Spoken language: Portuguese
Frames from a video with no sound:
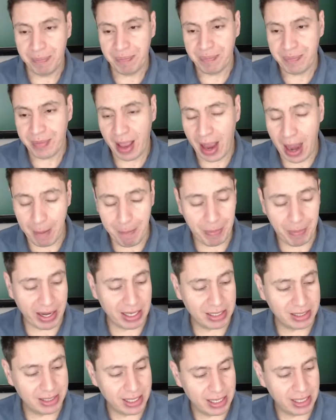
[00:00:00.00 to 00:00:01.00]
a
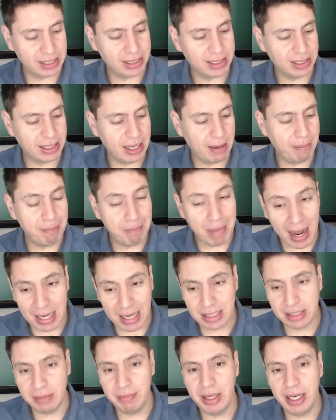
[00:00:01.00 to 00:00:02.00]
presença da
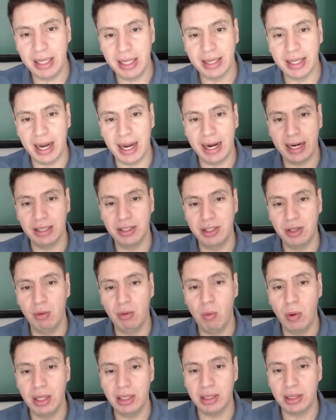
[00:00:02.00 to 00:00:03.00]
base militar de
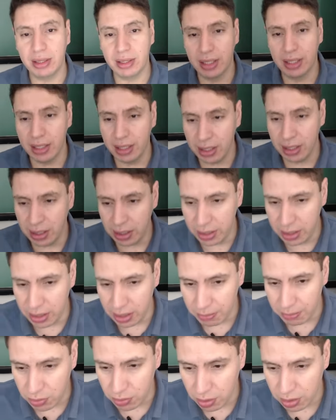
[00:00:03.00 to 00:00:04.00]

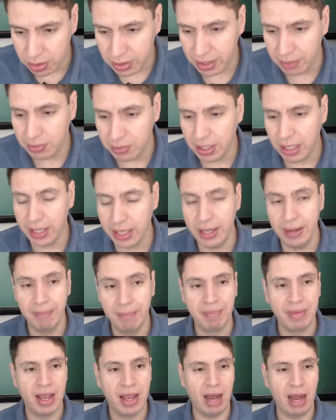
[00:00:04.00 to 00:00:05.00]
Guantánamo. Nós temos aí
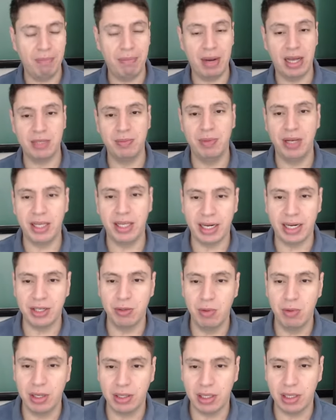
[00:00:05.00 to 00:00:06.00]
a base militar de
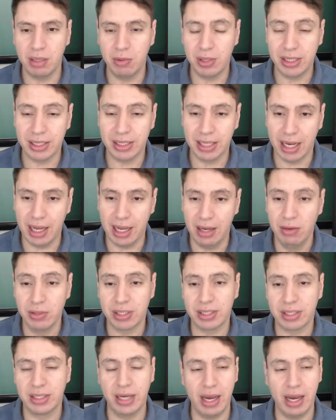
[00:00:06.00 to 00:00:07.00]
Guantánamo que está no
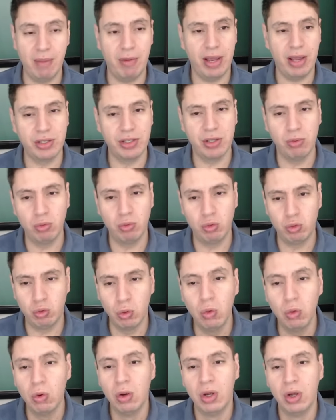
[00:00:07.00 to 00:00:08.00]
extremo região
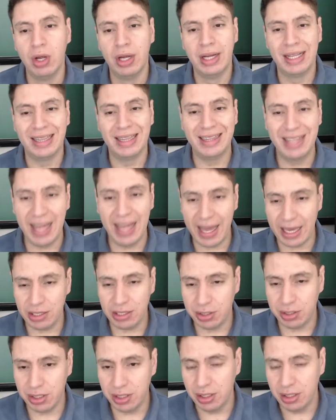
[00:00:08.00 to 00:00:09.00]
sul
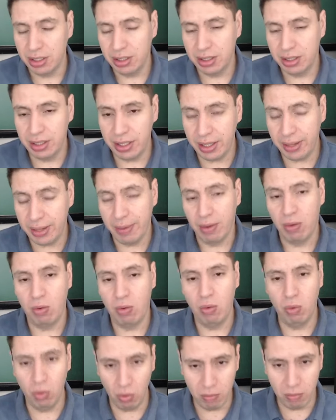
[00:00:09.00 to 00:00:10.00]
deste de
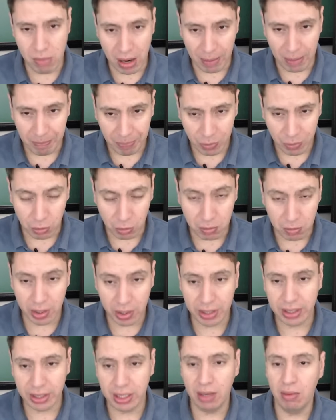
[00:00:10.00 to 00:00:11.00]
Cuba, tudo bom?
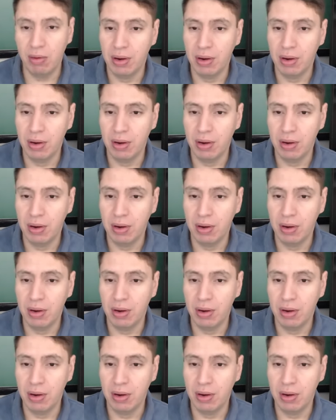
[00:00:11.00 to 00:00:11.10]
Então,